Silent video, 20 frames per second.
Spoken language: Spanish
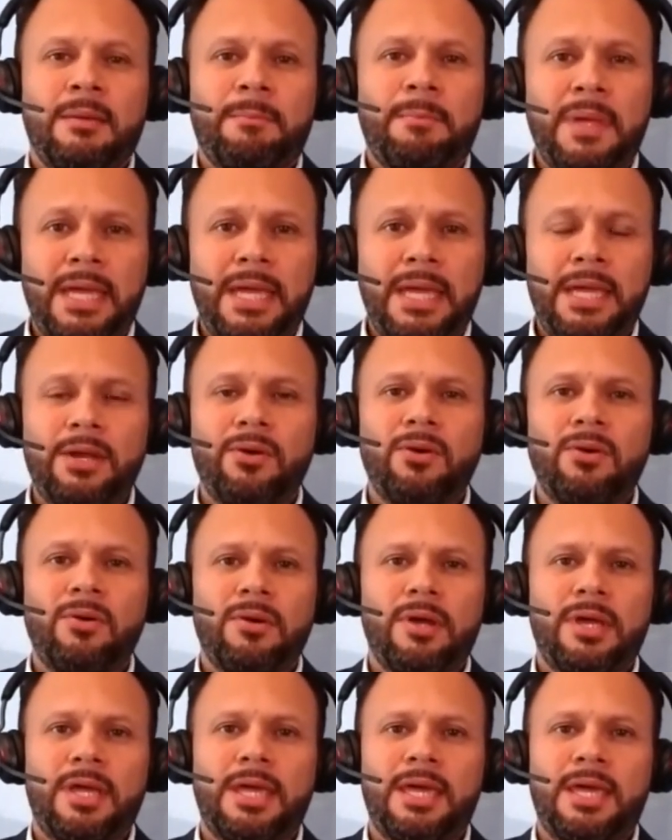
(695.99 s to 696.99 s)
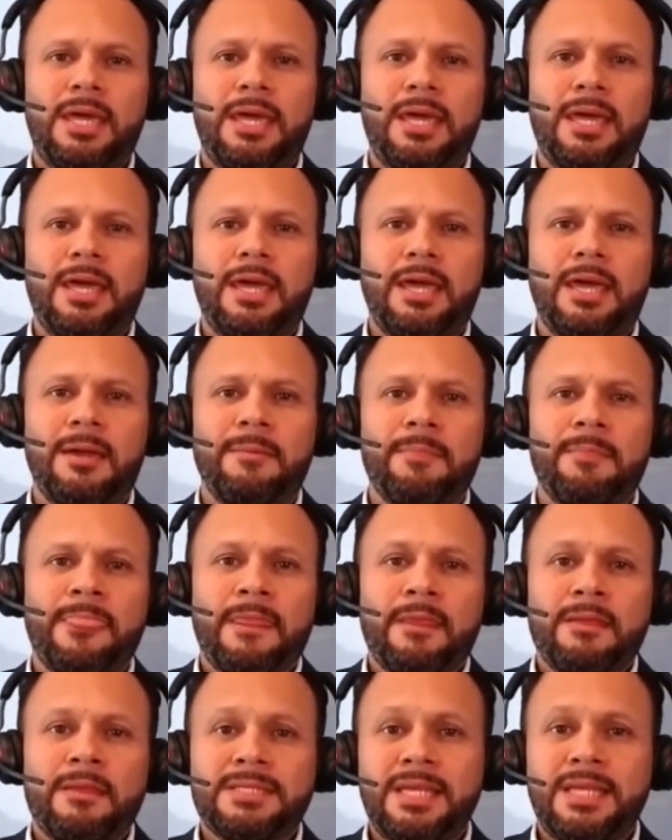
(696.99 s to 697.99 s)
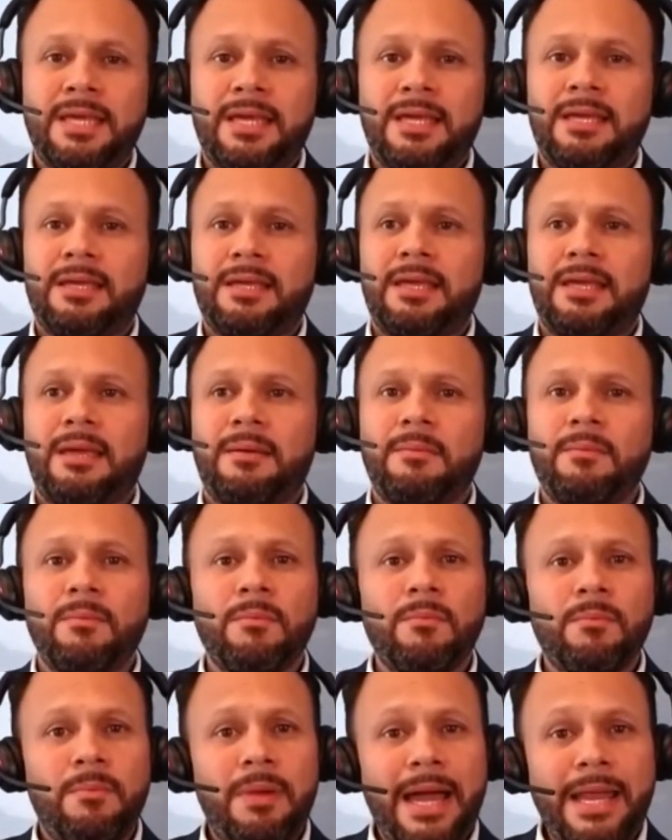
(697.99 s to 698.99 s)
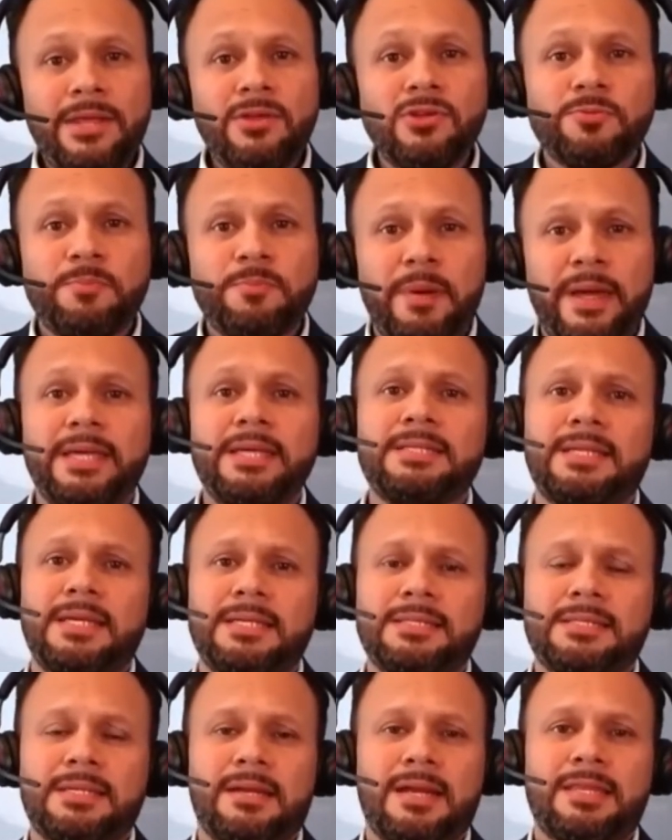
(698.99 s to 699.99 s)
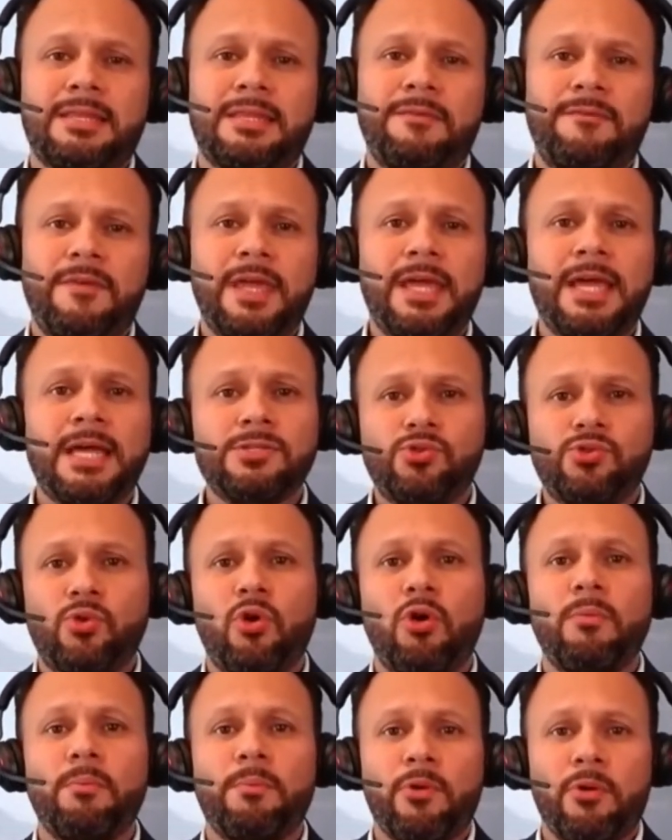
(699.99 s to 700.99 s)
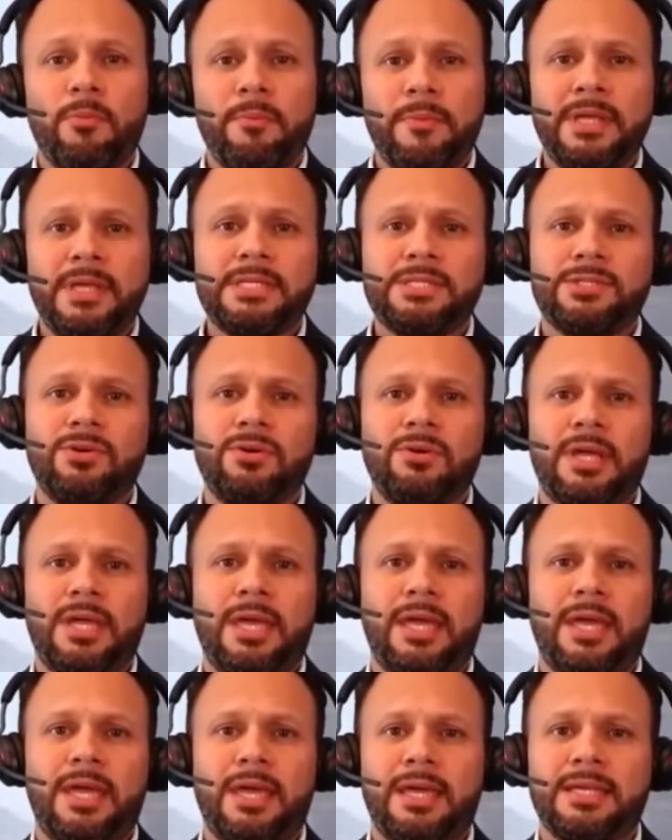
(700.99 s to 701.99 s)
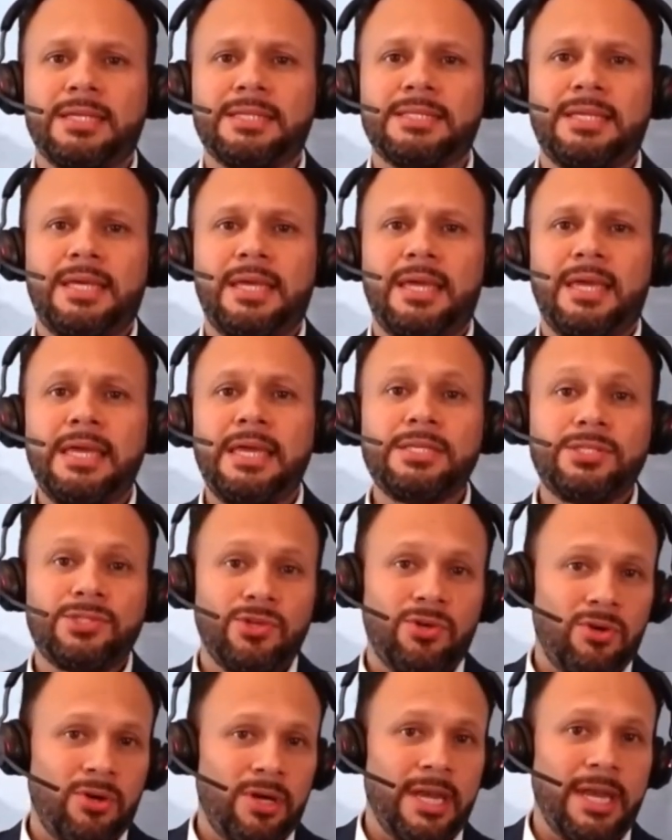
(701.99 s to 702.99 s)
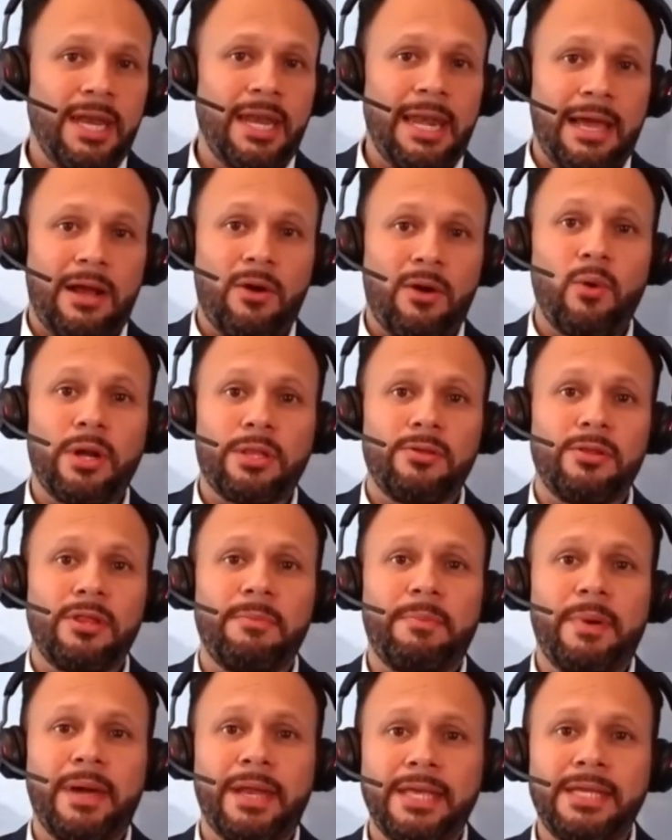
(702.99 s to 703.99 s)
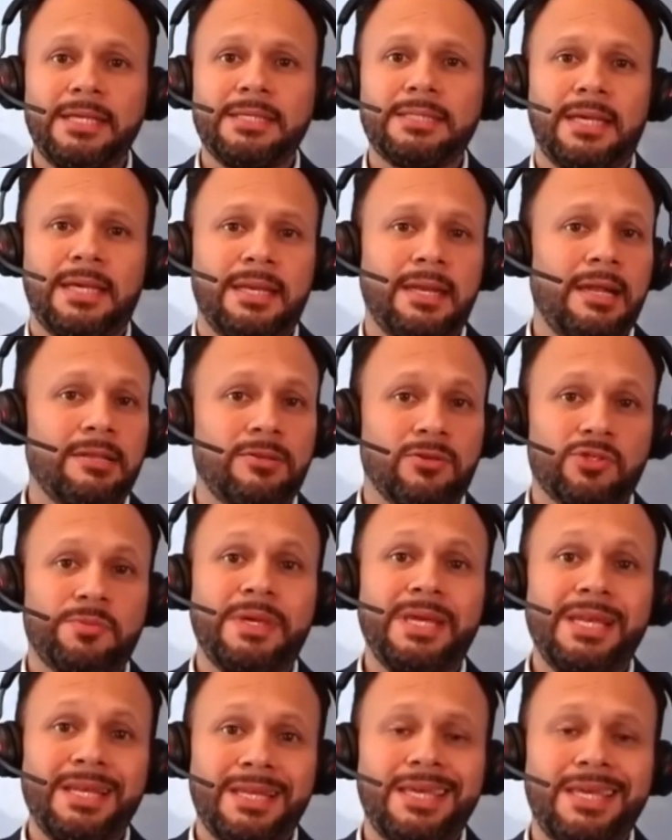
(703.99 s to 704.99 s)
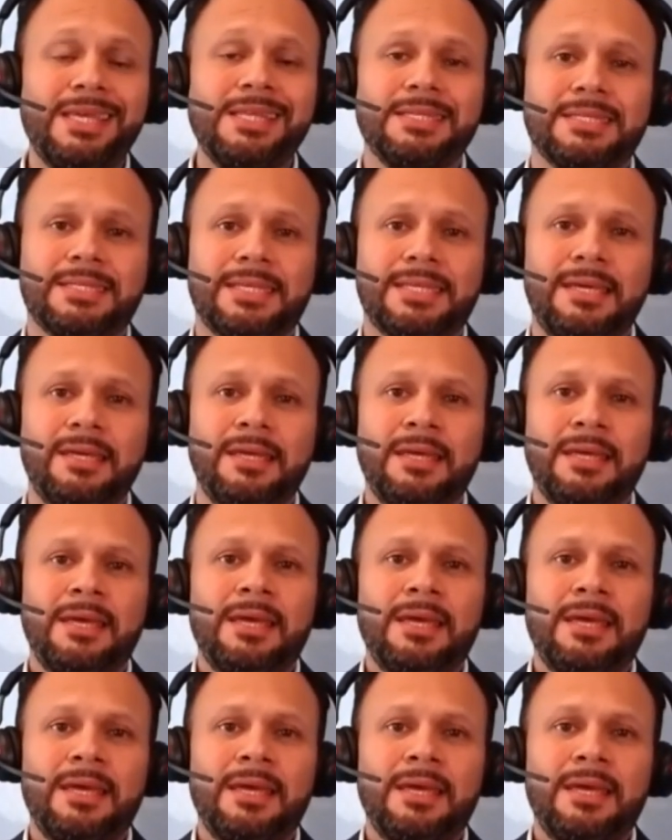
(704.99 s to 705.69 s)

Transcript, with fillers: Pero eh, se, Mm, varios países ratifican su compromiso que se hizo en el Acuerdo de París en el 2015,